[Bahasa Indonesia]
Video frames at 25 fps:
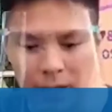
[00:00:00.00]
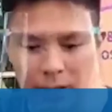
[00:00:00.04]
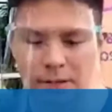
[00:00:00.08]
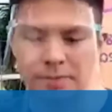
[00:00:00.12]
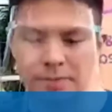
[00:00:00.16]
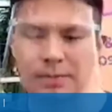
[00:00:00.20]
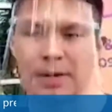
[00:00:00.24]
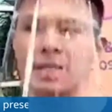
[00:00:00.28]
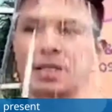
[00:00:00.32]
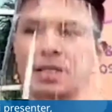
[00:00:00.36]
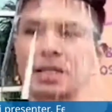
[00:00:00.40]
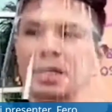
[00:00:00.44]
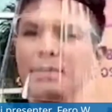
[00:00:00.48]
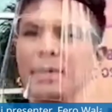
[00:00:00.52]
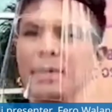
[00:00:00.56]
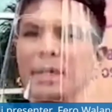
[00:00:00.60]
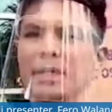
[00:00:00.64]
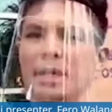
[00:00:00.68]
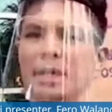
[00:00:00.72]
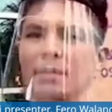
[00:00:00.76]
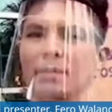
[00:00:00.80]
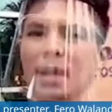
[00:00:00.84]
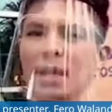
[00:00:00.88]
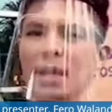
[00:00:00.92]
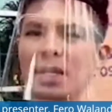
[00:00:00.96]
semua ya pasti
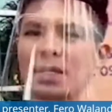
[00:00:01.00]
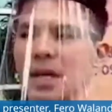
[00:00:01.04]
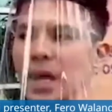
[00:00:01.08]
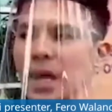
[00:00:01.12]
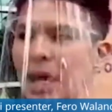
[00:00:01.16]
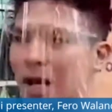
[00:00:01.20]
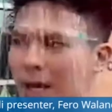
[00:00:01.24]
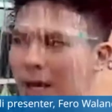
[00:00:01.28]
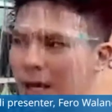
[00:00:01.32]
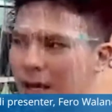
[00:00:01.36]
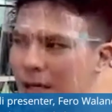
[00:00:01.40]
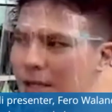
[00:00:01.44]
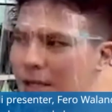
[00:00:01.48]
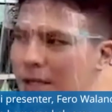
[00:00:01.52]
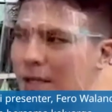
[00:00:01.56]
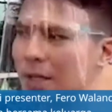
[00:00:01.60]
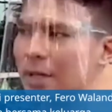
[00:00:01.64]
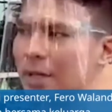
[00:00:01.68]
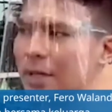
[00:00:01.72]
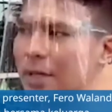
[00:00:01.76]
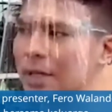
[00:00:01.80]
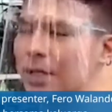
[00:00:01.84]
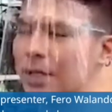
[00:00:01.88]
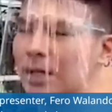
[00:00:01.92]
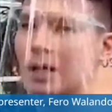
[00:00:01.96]
banyak ya. belajar
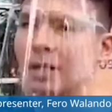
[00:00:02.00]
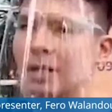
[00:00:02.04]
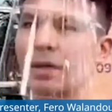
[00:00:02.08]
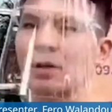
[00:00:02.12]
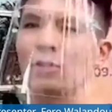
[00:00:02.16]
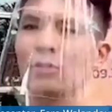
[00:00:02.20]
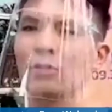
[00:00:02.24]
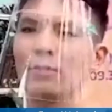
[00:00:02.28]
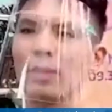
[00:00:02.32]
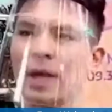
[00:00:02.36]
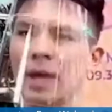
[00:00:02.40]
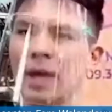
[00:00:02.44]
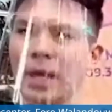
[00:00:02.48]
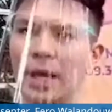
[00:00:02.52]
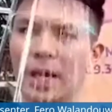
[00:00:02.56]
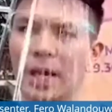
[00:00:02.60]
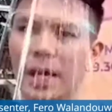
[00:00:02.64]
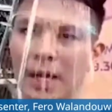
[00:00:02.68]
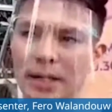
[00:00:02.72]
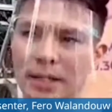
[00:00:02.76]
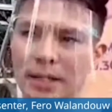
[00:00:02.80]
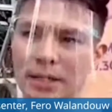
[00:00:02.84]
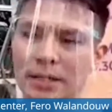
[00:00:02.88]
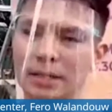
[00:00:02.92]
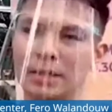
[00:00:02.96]
dari kakak
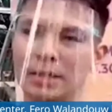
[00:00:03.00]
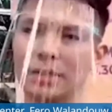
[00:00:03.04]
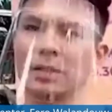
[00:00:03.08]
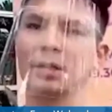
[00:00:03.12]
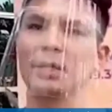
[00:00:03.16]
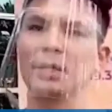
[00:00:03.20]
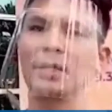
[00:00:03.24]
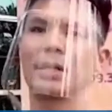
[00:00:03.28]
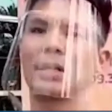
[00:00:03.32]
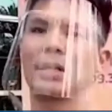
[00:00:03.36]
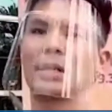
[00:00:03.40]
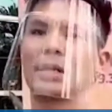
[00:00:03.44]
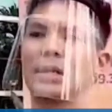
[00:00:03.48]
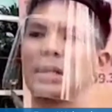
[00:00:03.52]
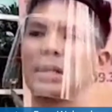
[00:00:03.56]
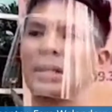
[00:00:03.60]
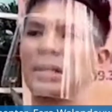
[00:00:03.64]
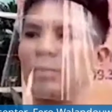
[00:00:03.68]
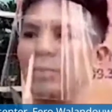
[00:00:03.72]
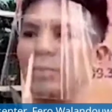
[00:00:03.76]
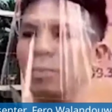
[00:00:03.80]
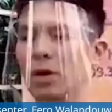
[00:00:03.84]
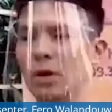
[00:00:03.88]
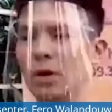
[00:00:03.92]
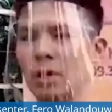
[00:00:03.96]
Ruben uh,
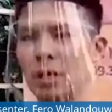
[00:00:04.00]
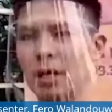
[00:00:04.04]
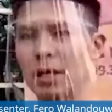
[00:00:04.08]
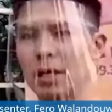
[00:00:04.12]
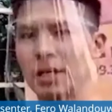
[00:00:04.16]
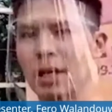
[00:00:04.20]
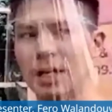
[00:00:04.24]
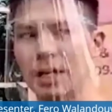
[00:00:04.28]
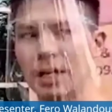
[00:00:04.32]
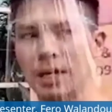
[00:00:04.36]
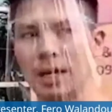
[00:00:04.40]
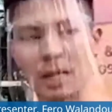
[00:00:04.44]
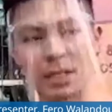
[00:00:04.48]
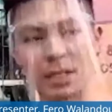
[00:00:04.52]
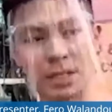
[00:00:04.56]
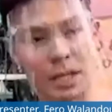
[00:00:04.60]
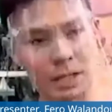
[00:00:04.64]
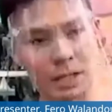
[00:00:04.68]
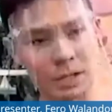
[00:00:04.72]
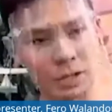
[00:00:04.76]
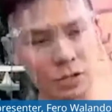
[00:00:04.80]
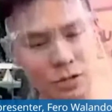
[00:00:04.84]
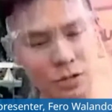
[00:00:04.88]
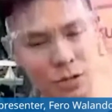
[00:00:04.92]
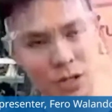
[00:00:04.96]
uh, dari
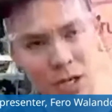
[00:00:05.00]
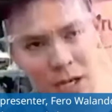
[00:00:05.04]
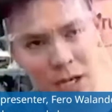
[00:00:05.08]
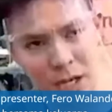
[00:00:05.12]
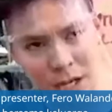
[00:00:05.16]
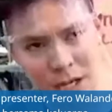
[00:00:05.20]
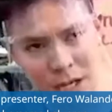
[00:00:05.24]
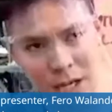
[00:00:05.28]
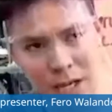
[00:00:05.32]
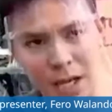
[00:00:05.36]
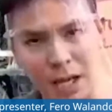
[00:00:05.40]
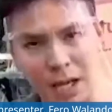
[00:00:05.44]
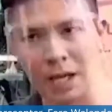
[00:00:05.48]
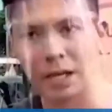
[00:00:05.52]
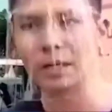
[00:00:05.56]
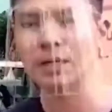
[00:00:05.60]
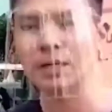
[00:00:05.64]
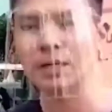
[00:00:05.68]
Nasar juga